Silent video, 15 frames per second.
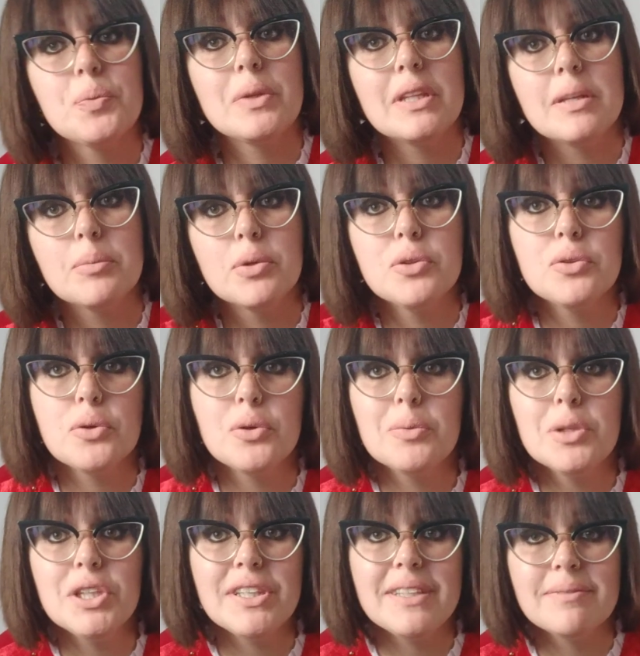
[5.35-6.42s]
quindi molto,
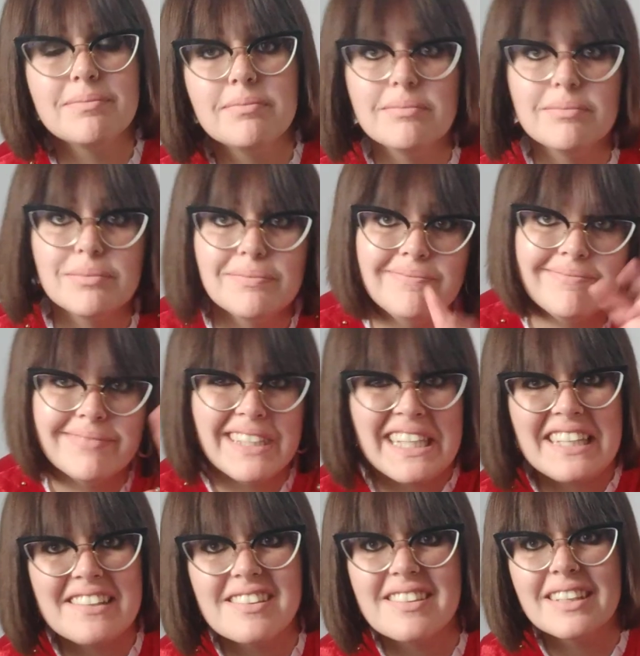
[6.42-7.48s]
molto
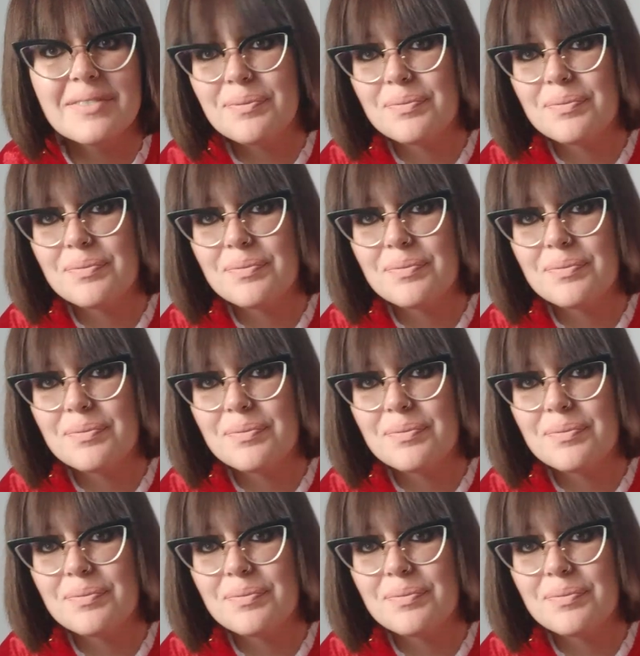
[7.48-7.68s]
easy